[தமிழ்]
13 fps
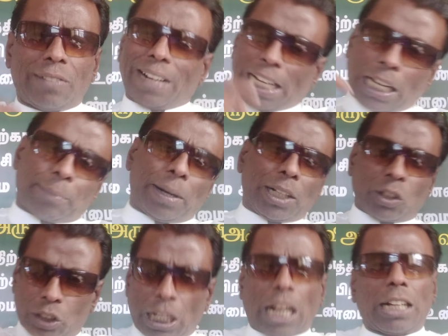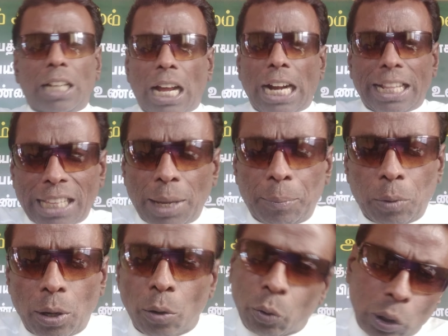விளக்கமாக இன்னும் நான்
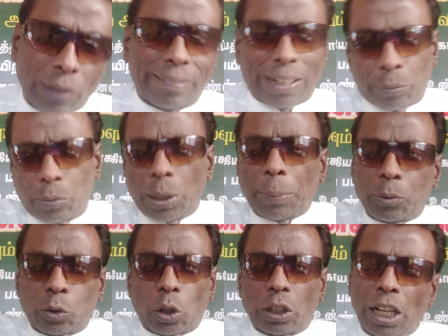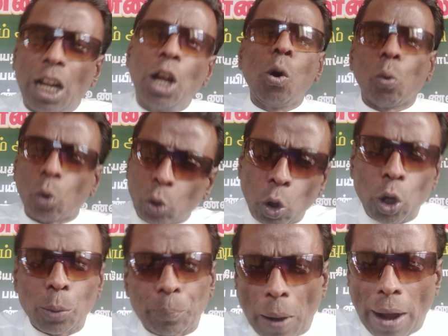அடுத்த ஒரு வர எபிசோடில் ஒரு
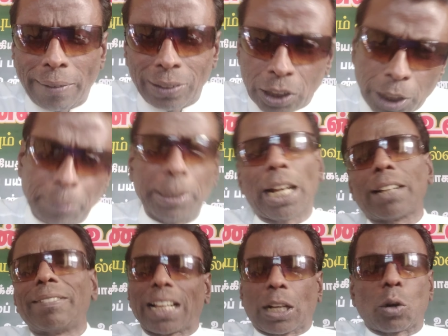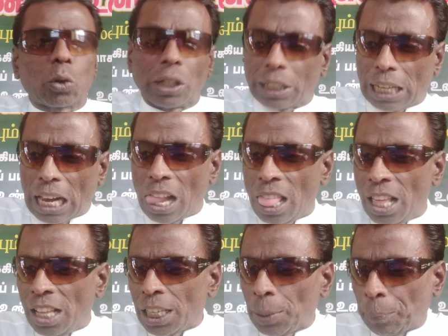ஒரு பாவத்துக்குமே நான் விளக்கம் கொடுக்குறேன்
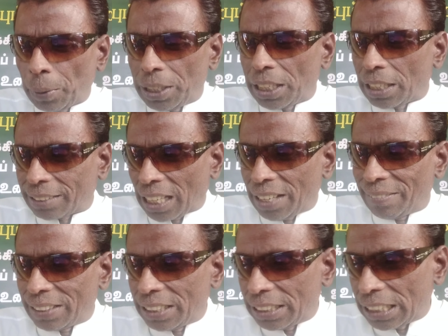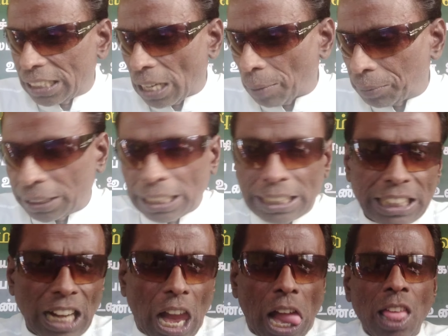இப்போ நீங்கள் செய்ய வேண்டியது என்ன அப்படின்னு
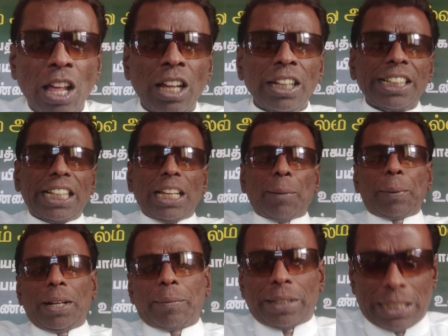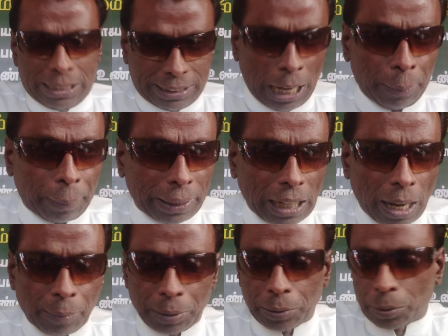கேட்டிங்கன்னா இதை எப்படி நம்ம சரி
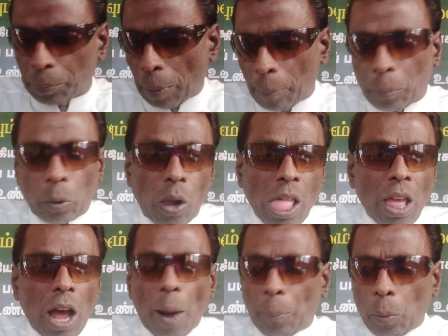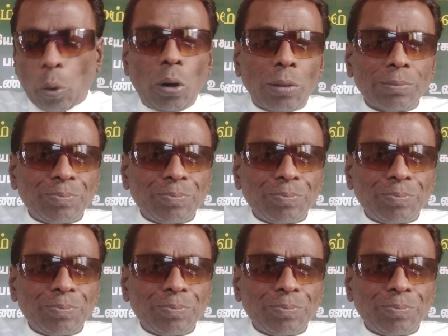பண்ணலாம் அப்படின்ட்டு பார்ப்போம் அப்போது